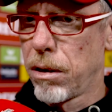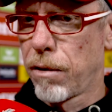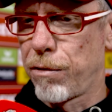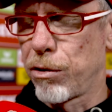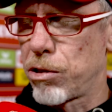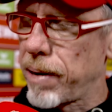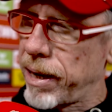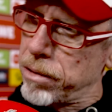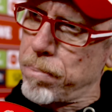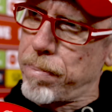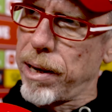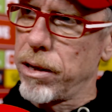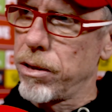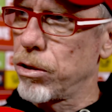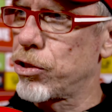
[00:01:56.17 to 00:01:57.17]
von zweiten
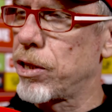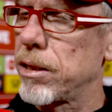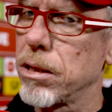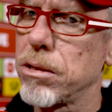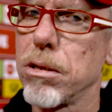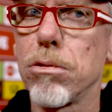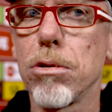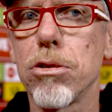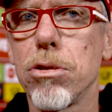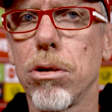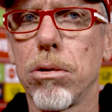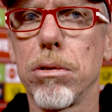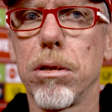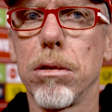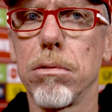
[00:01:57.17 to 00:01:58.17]
Bällen nach
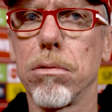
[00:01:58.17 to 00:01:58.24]
Standardsituationen.